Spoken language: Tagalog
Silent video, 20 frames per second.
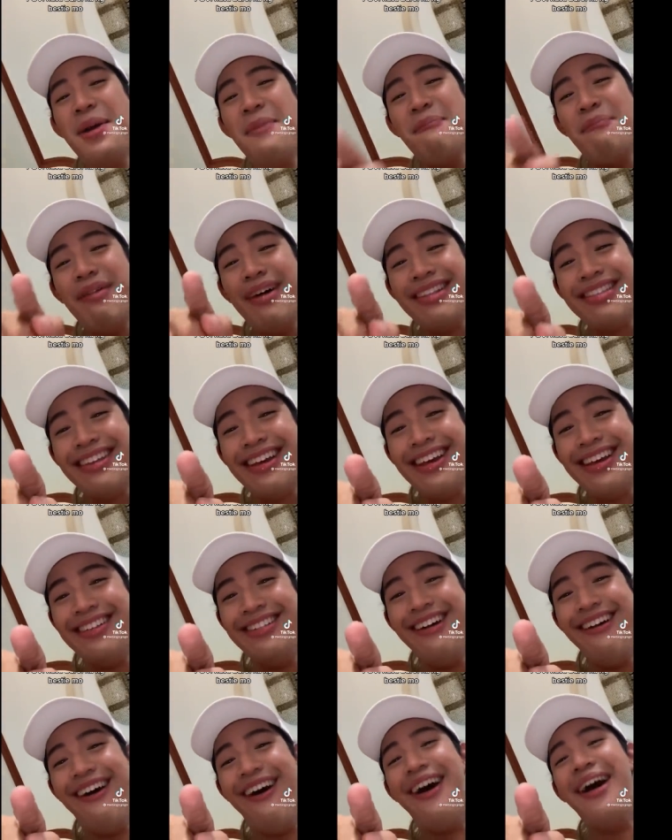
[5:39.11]
Patay na
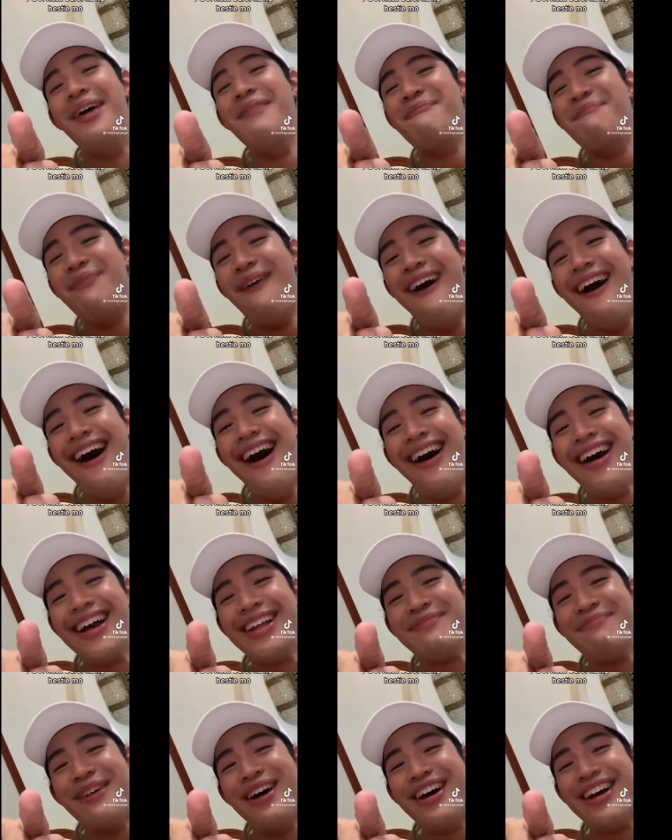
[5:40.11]
nga. Ang pangit
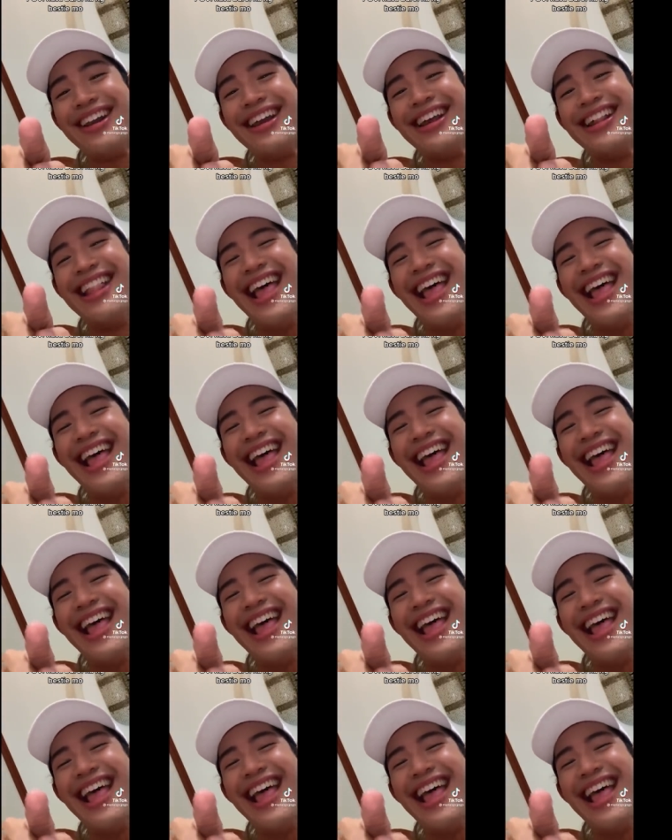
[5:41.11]
pa rin.